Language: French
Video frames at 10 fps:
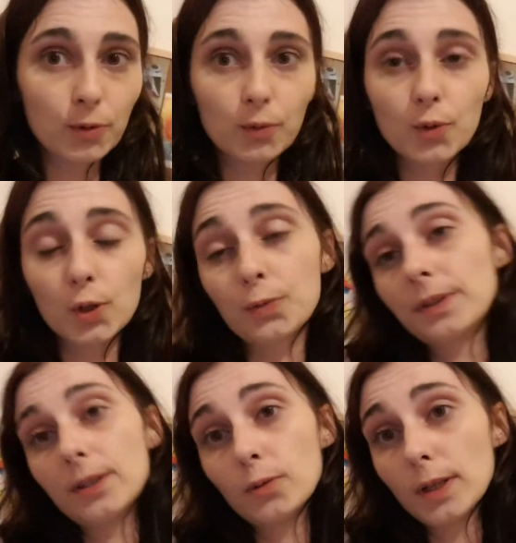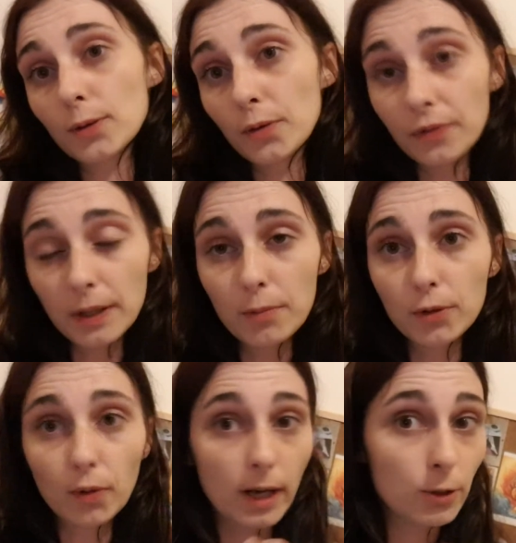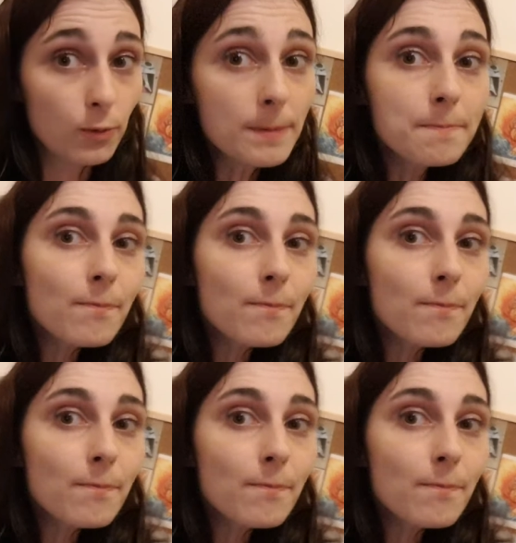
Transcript: Donc je suis désolée, je filme dans la nuit.